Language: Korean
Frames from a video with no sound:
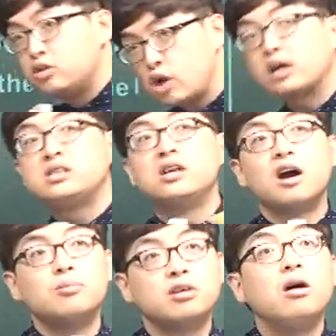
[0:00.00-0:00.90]
샥
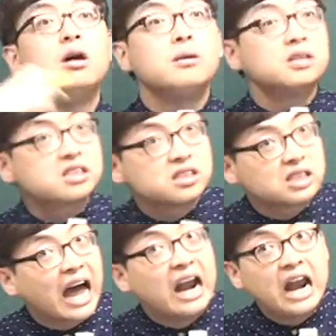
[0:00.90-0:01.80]
지나가면서
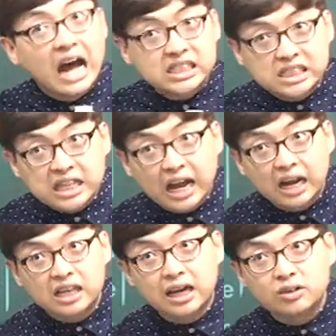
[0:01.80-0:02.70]

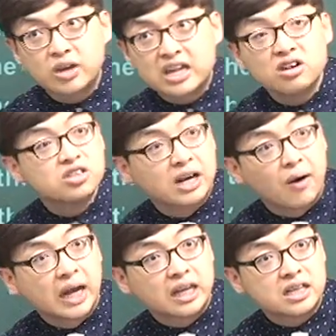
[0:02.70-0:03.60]
달라진다라는 얘기가 뒤에 이어져
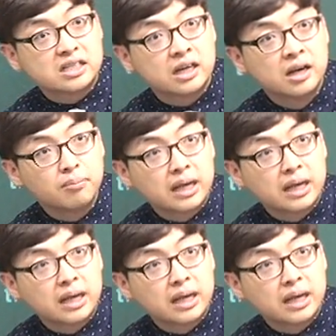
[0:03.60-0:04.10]
나와야 되겠지